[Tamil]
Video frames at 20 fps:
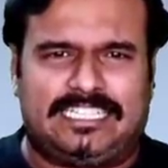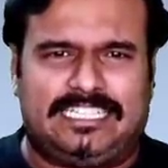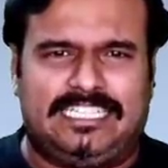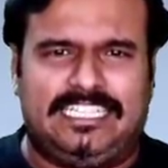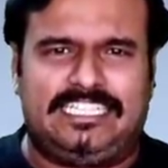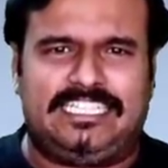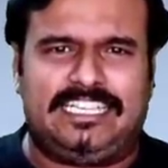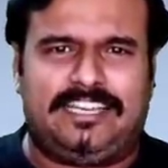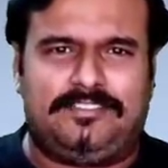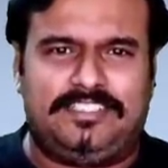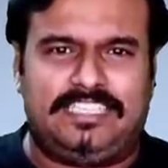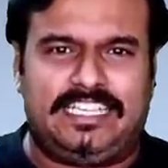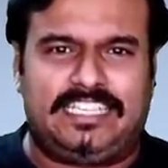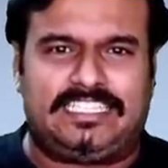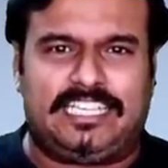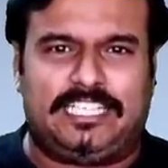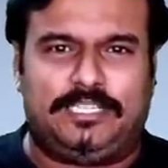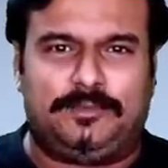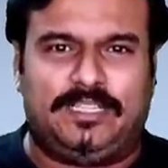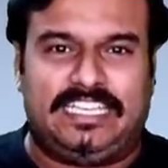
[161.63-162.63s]
ஸ்ரீஜா
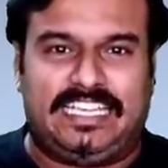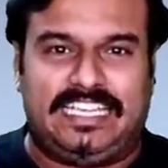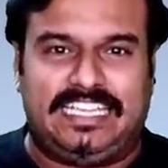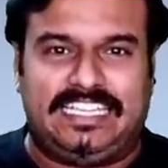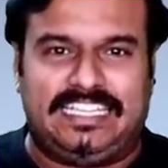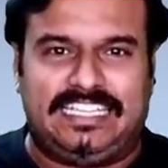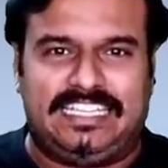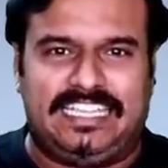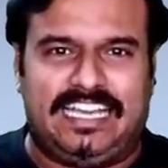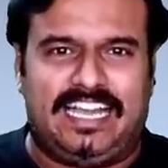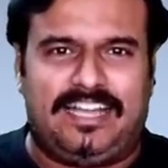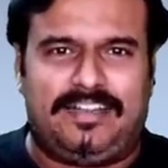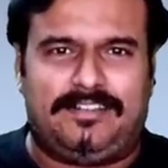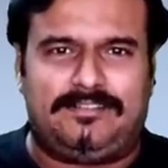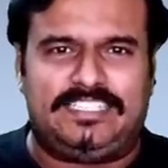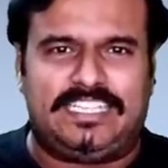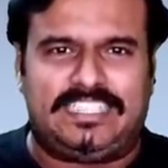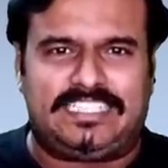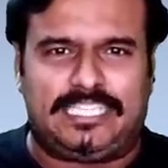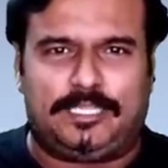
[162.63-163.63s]
விஜய் சேதுபதி இதுதான்
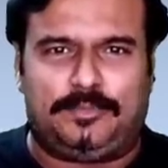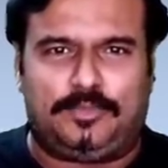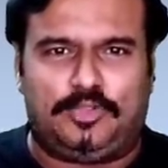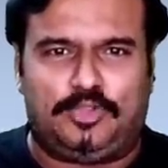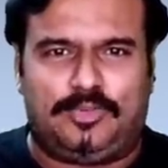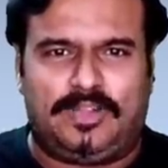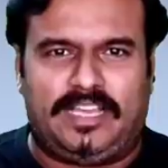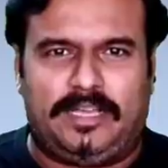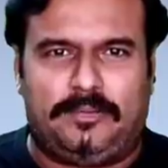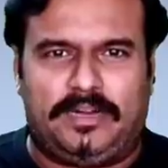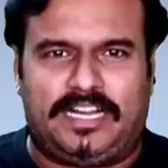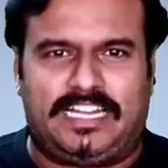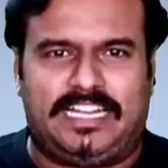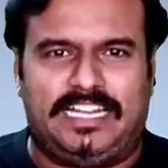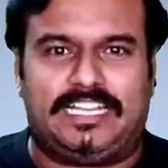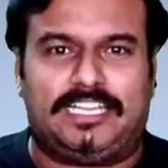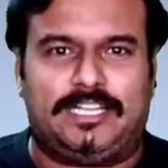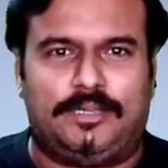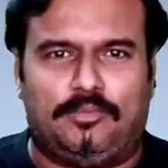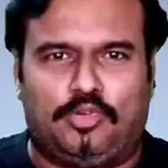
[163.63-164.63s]
விஜய் சேதுபதியுடைய
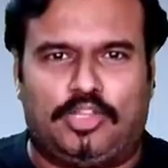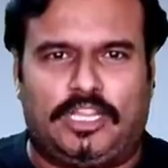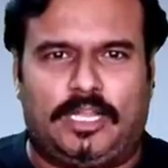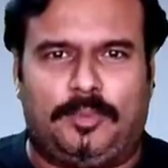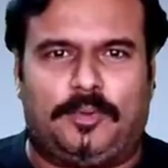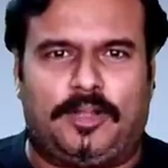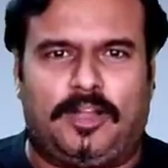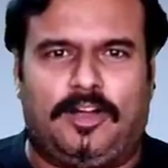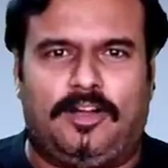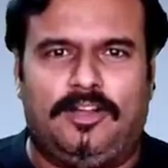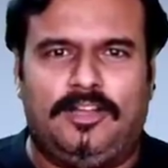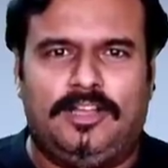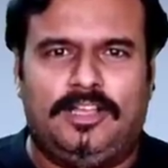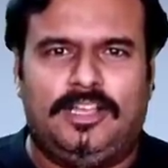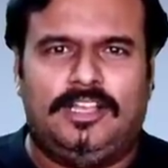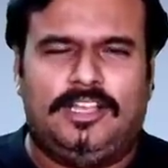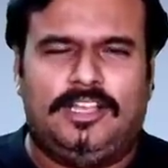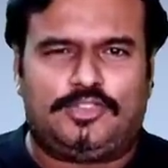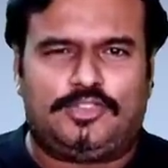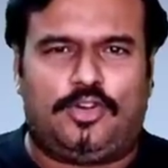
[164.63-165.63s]
மகளுக்கு முதல் படம்
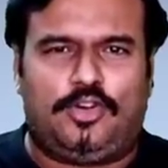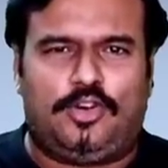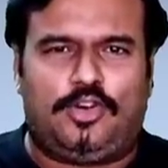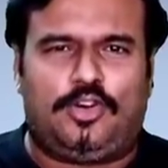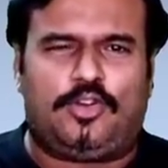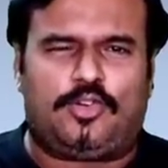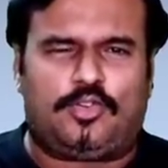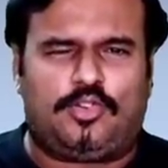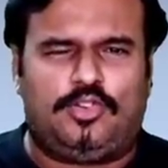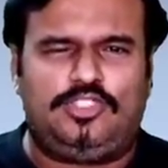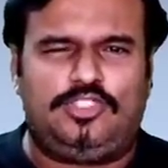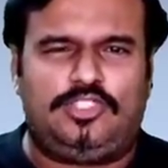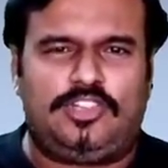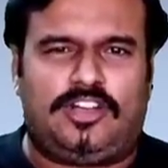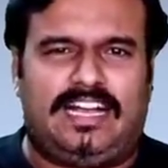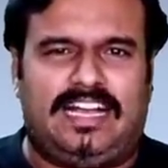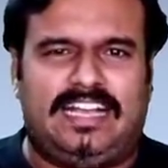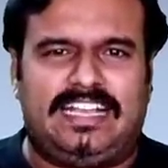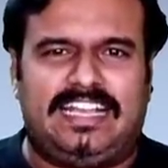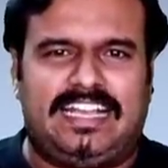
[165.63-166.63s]
ஸோ
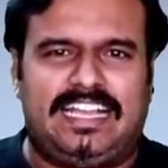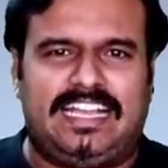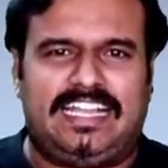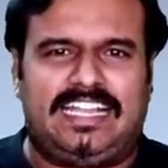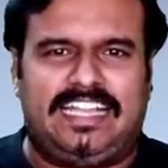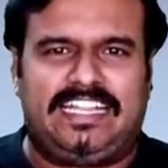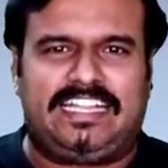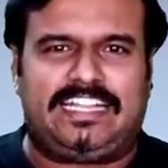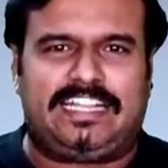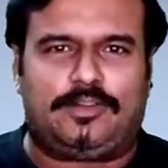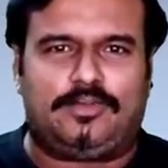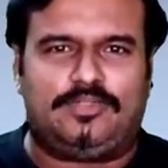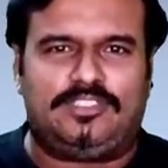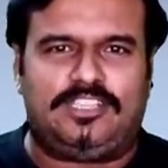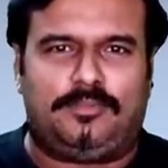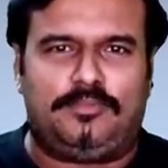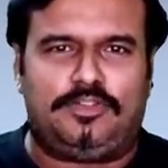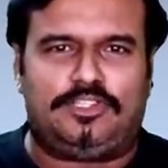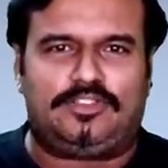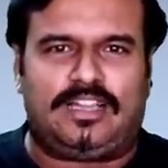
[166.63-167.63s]
கொஞ்சம் அங்கங்கே லைட்டாக
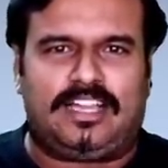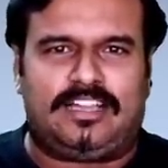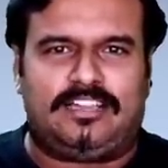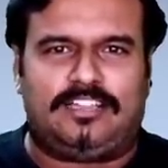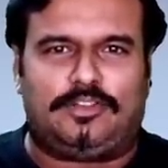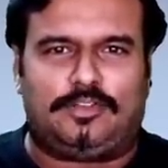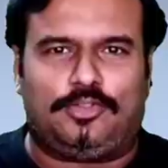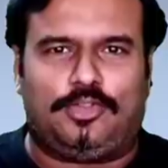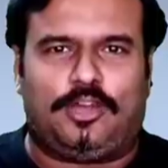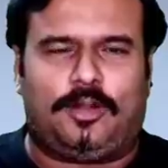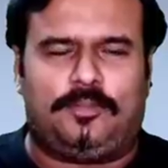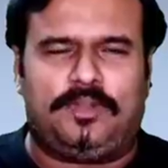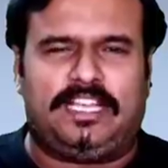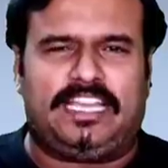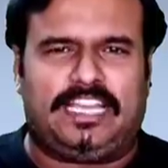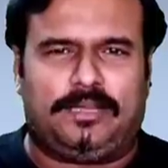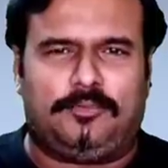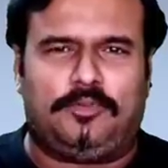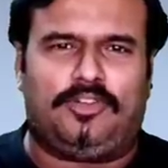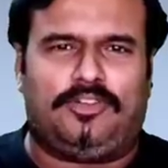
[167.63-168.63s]
கொஞ்சம் அமைச்சராக இருக்குதோ
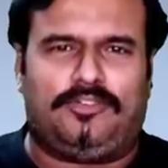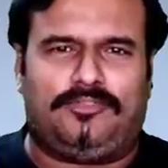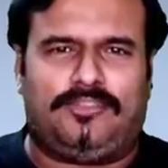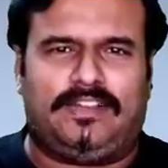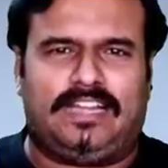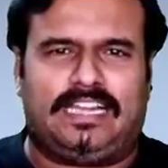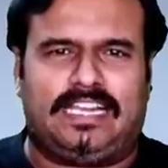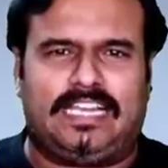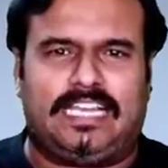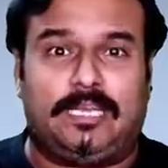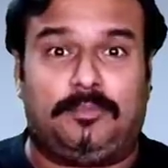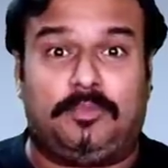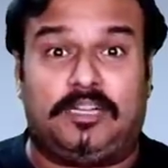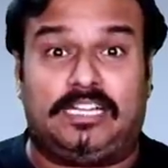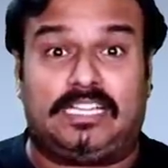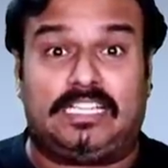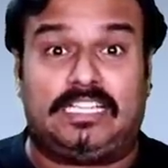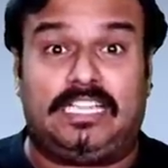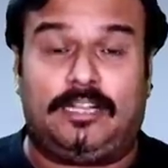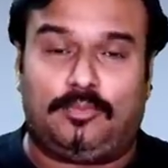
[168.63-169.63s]
அப்படிங்கிற மாதிரி ஒரு ஃபீல் இருக்குது
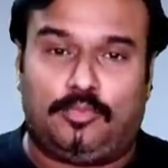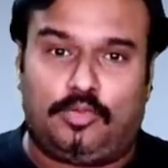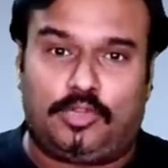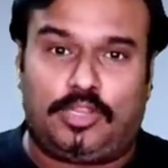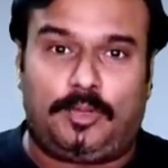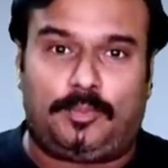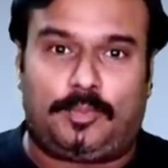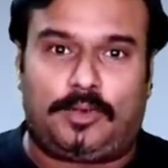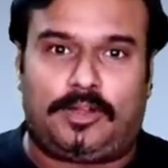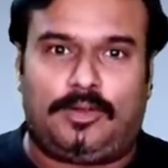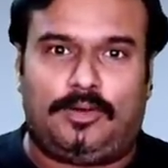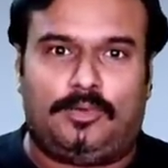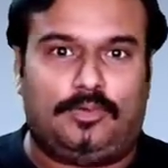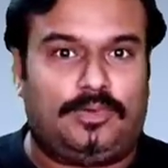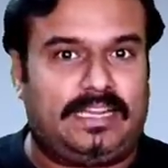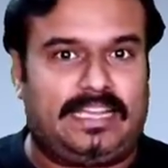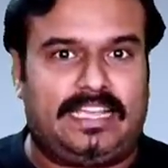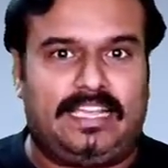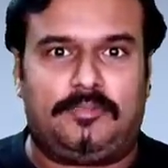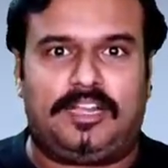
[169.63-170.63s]
பட் இருந்தாலும் முதல் படம்
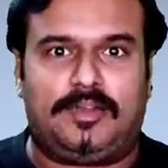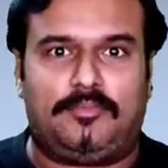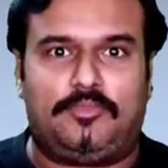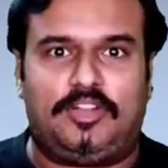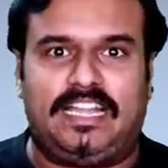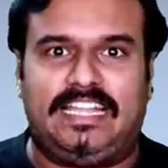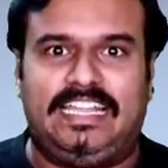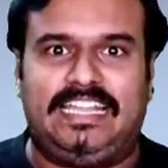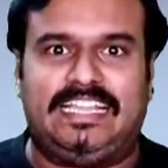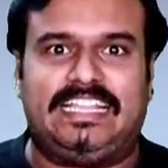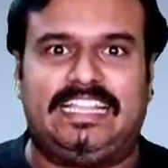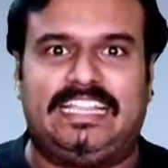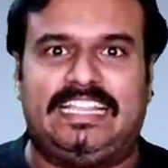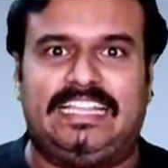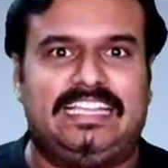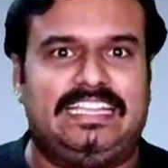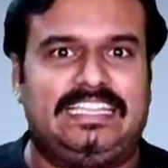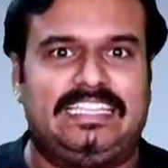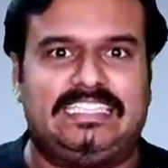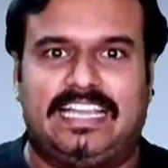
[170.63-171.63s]
ஒரு கேமரா முன்னே
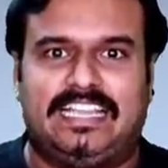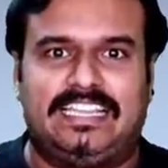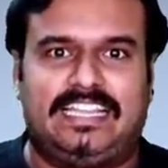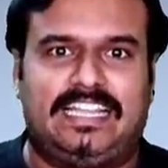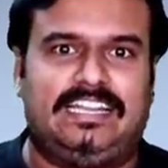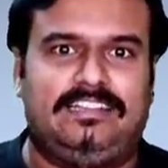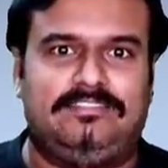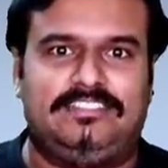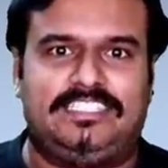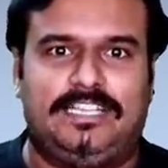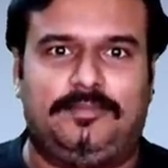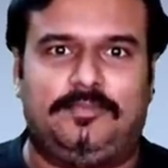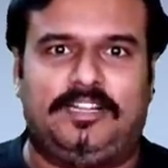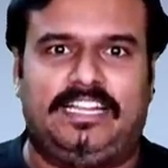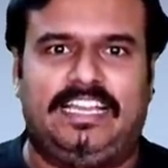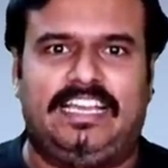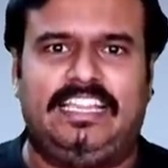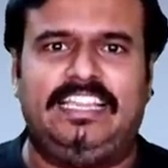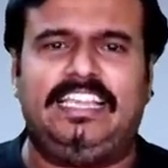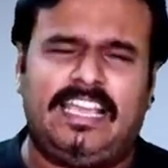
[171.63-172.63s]
நிற்கிறதுங்கிறது சாதாரண விஷயம்
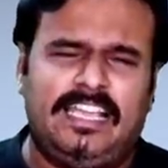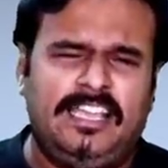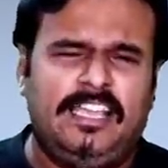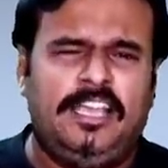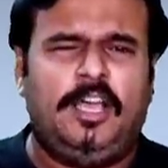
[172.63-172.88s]
கிடையாது